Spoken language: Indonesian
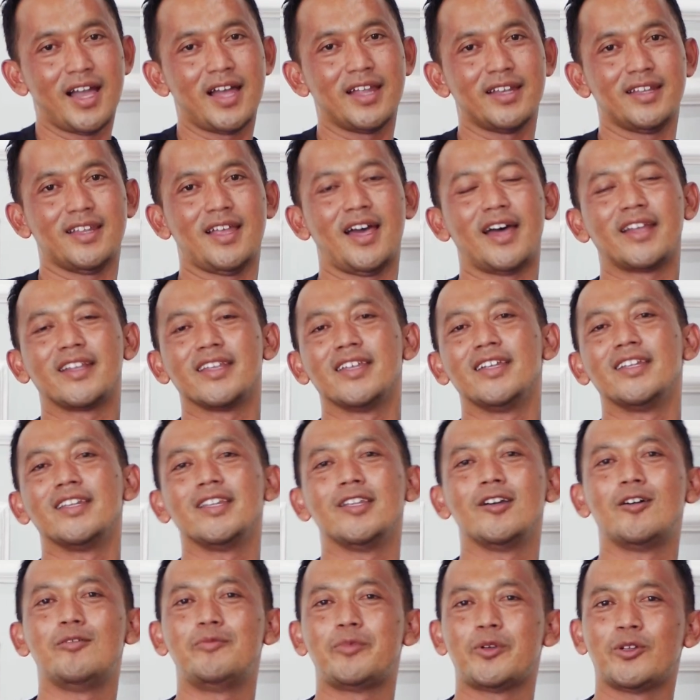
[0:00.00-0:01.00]
Dan hari
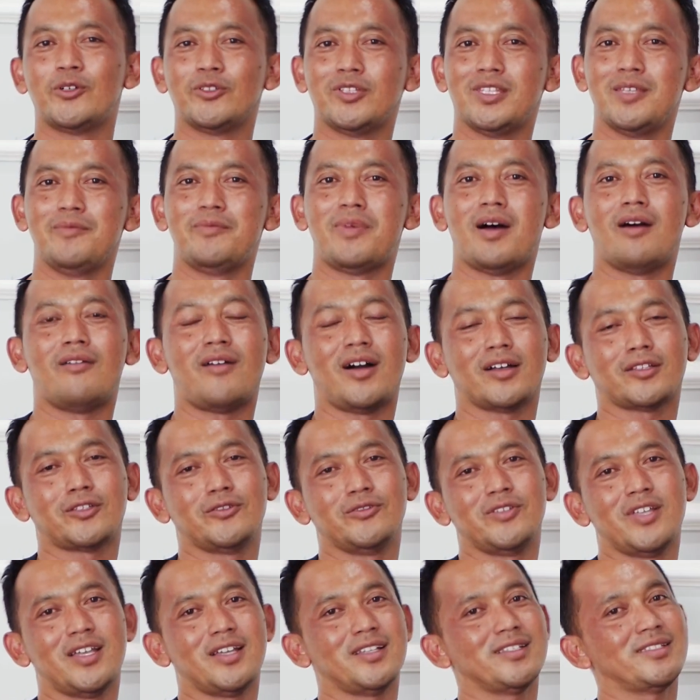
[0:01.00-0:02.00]
ini Ombro, tiba
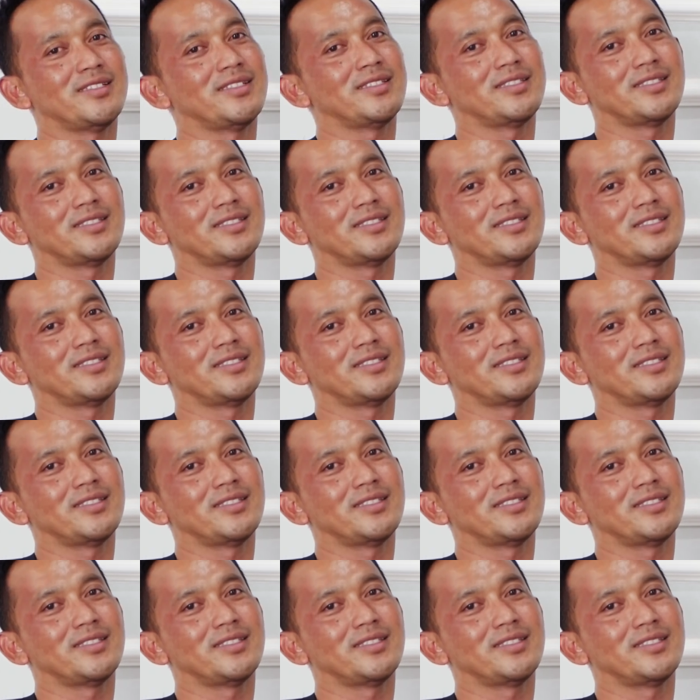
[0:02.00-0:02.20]
waktunya